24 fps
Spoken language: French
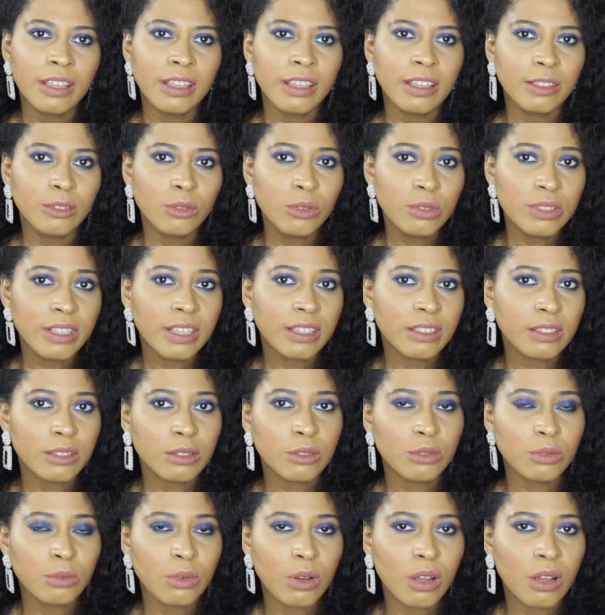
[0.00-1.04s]
et 2
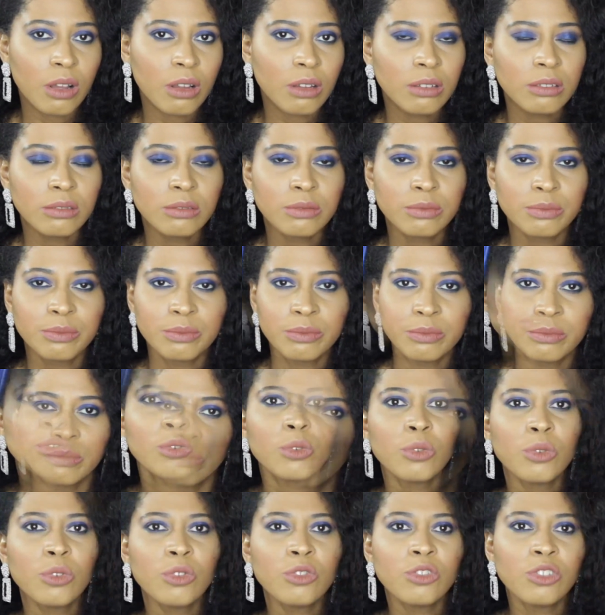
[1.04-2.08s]
accessoires ce
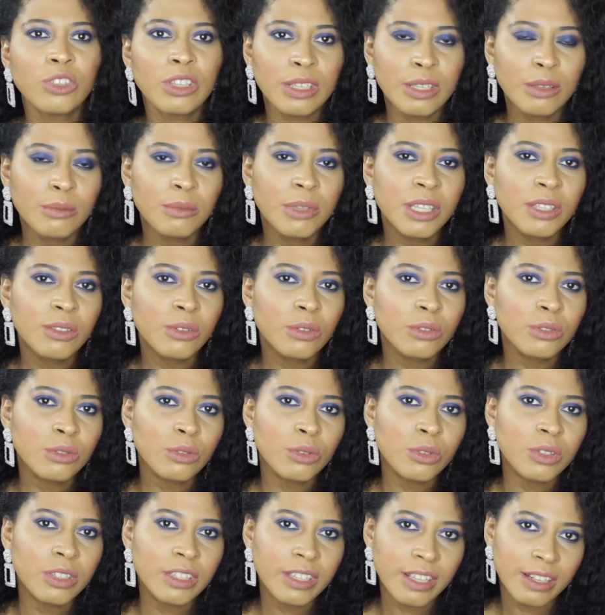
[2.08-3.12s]
que j'ai aimé dans
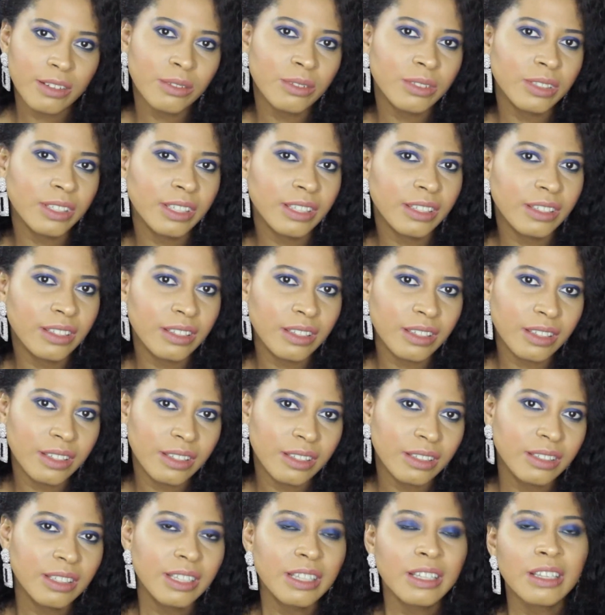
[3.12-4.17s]
ce
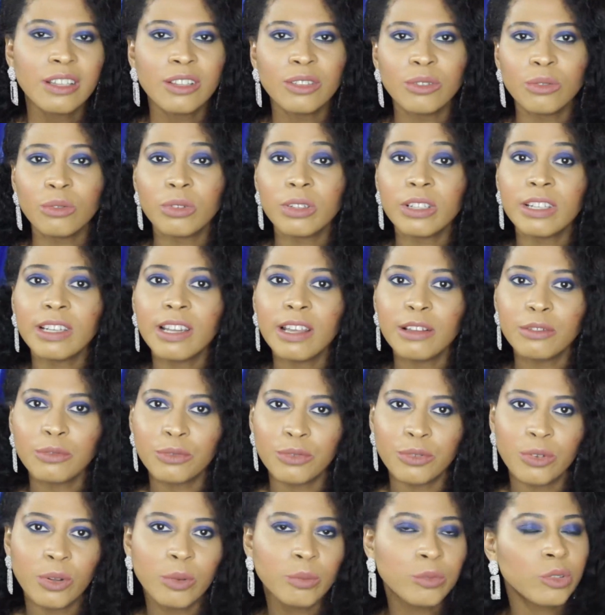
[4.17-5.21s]
calendrier, donc la
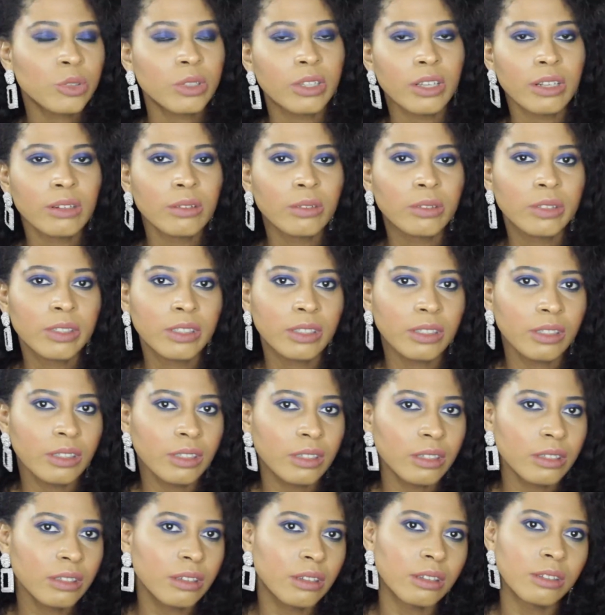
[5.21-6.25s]
forme du
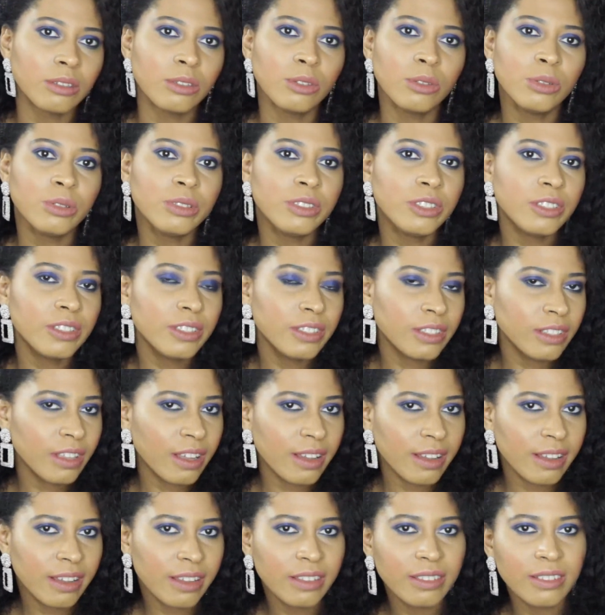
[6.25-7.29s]
calendrier, hein, le
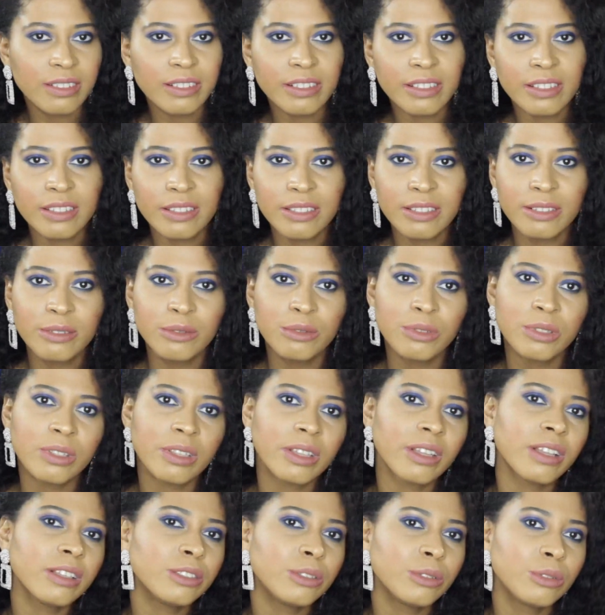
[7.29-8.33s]
design, les
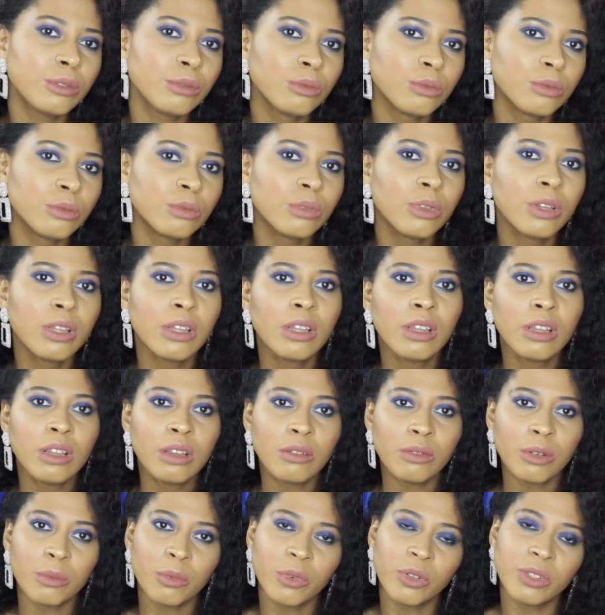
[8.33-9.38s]
illustrations,
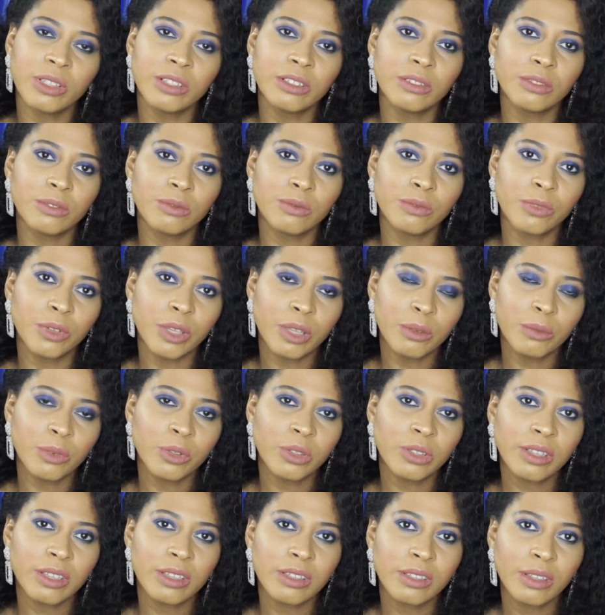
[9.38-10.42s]
vraiment il est
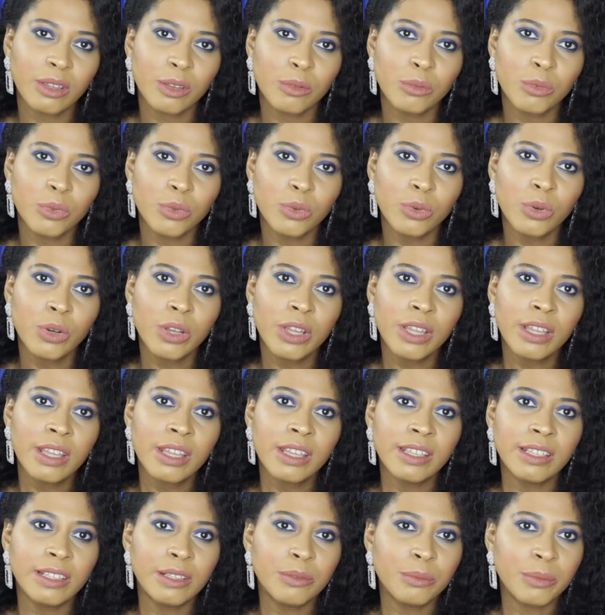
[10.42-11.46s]
vraiment très très beau,
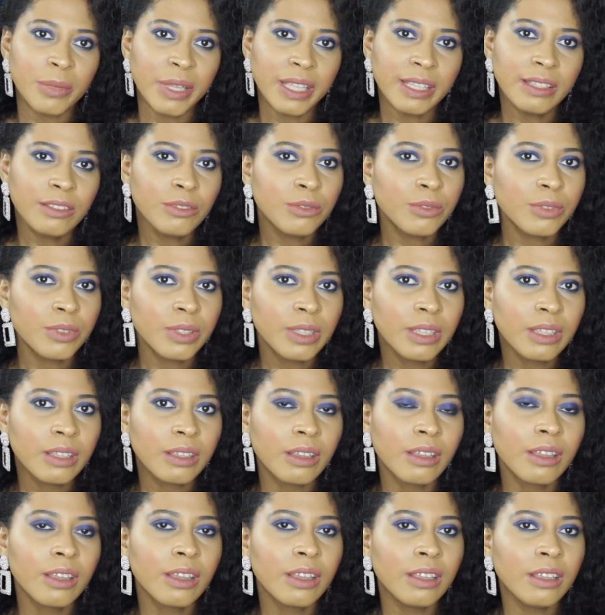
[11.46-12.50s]
il est
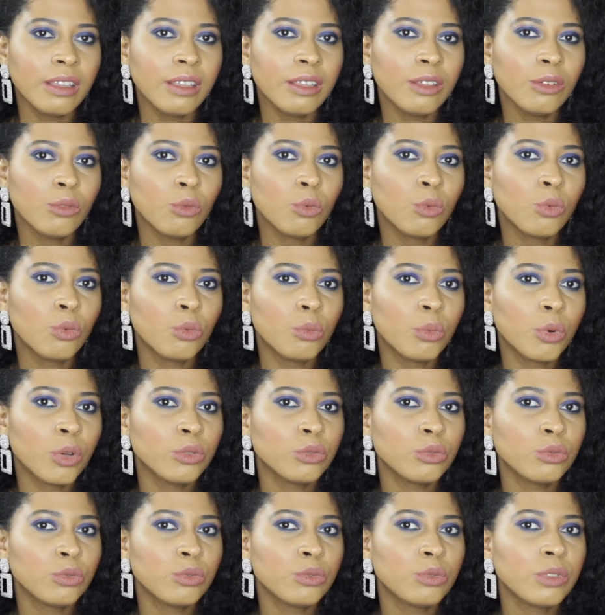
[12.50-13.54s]
magnifique et on
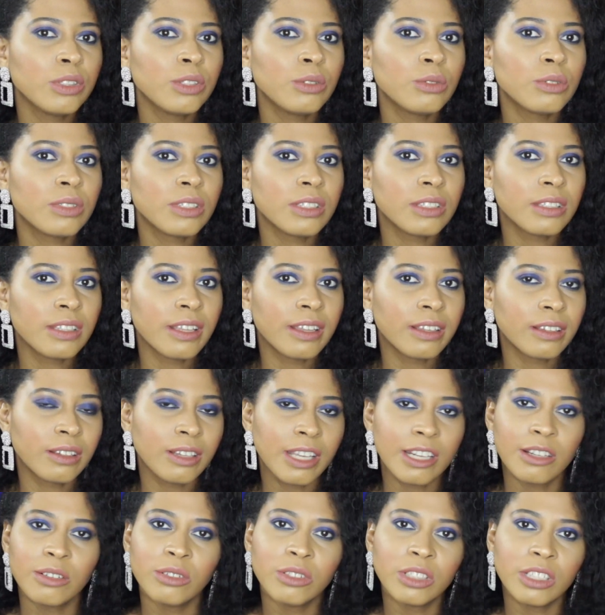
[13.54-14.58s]
comprend tout de suite que c'est un
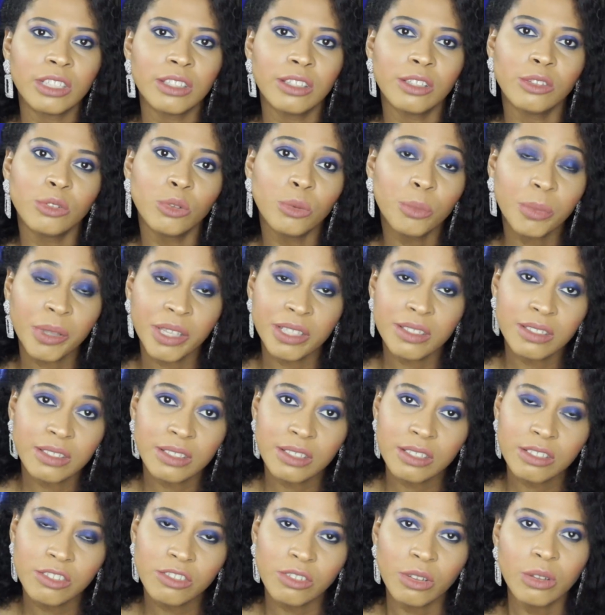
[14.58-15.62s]
calendrier de
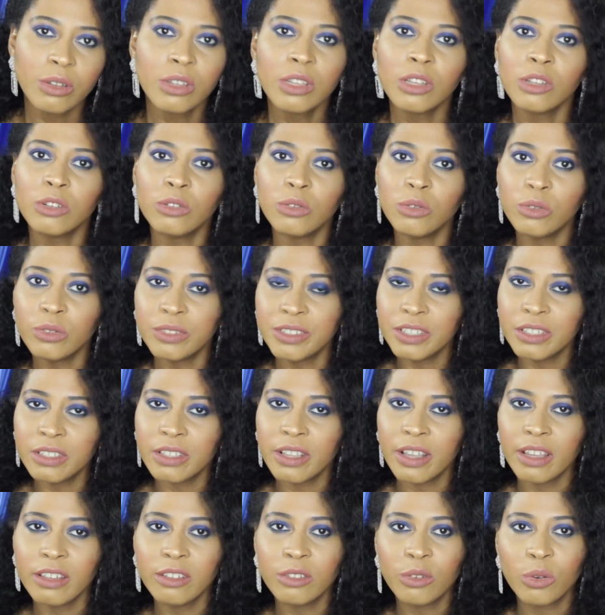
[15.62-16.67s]
prestige, le
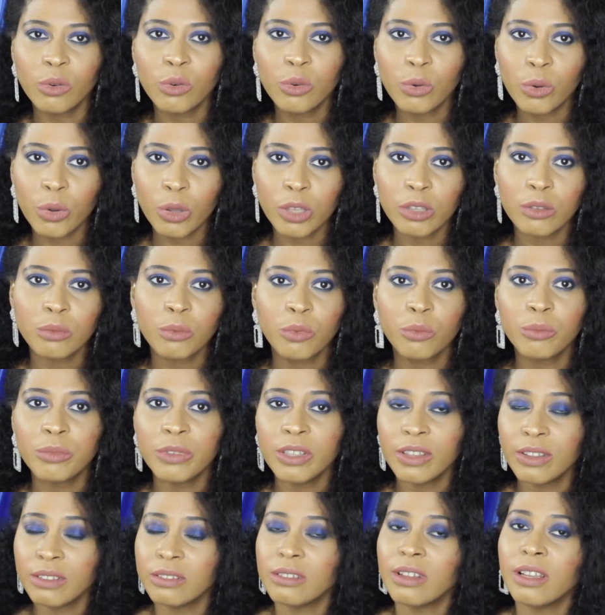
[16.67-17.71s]
design correspond
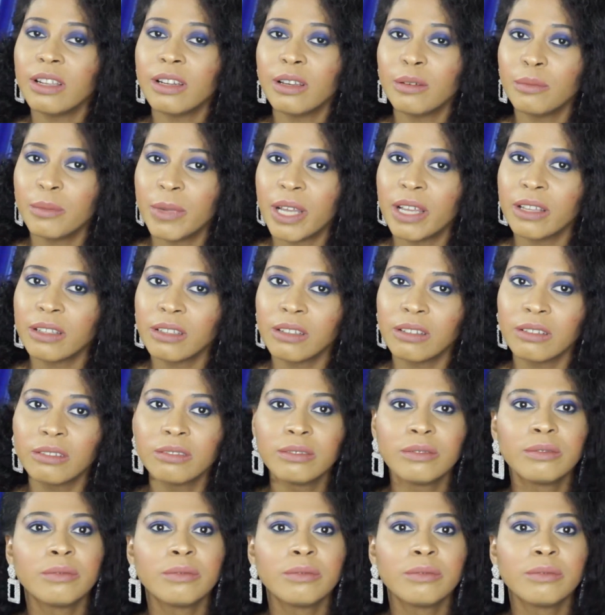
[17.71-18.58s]
bien à la marque.